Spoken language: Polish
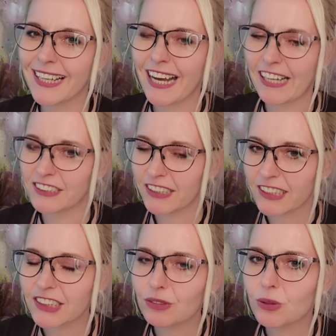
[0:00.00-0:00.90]
A dzieje
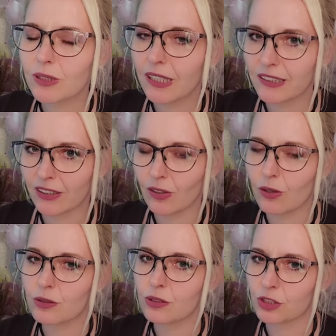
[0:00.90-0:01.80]
się to
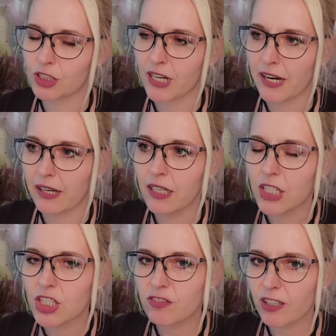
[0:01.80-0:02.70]
dlatego, że
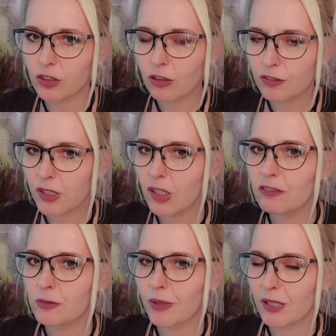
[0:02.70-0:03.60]
świadkowie
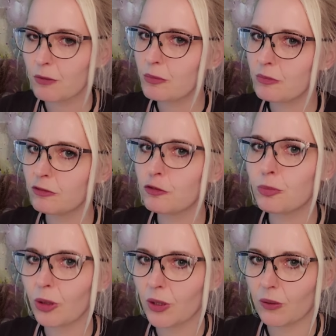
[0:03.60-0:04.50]
Jehowy mają
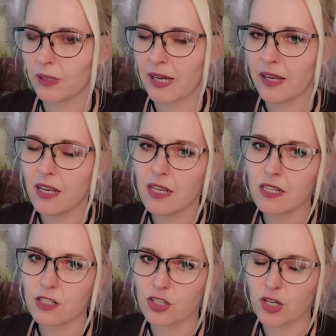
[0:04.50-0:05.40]
wpojone,
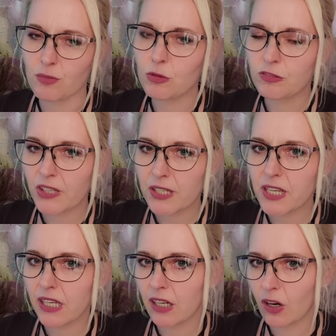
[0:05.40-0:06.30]
że
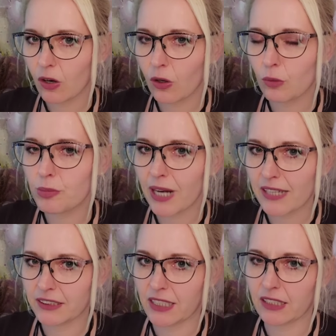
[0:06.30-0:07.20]
mówienie o
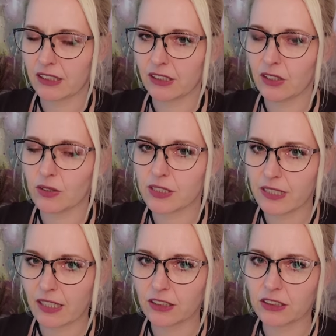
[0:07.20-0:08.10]
braciach i o
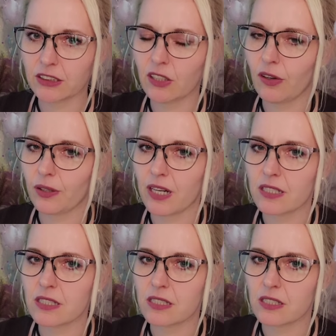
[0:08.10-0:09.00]
starszych
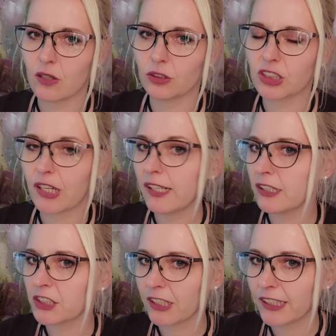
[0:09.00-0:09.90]
oraz o
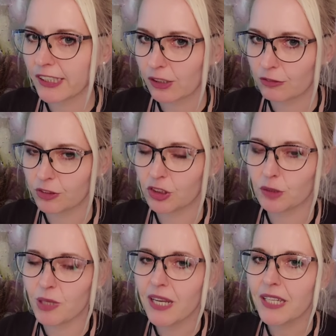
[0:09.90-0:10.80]
ciele
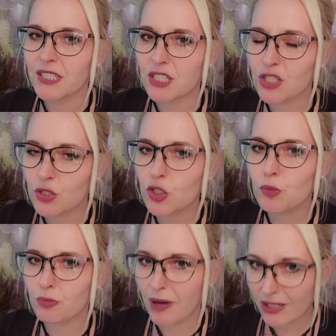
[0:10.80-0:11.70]
kierowniczym jest coś
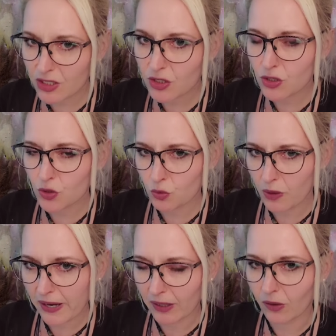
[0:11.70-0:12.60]
bardzo
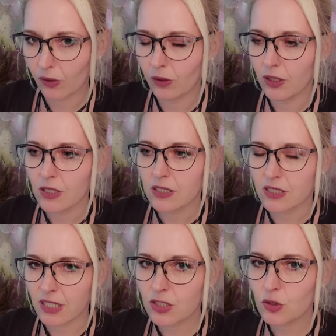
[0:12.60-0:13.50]
złego,
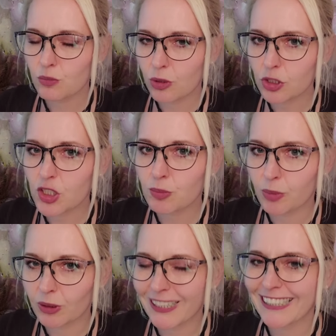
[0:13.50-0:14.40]
za co może
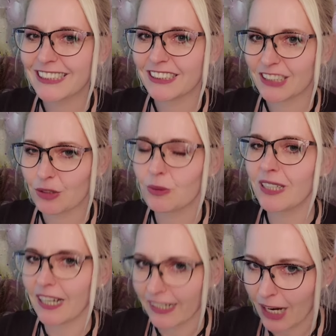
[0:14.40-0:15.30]
spotkać Cię
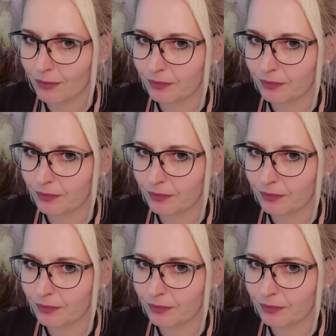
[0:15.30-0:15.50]
kara.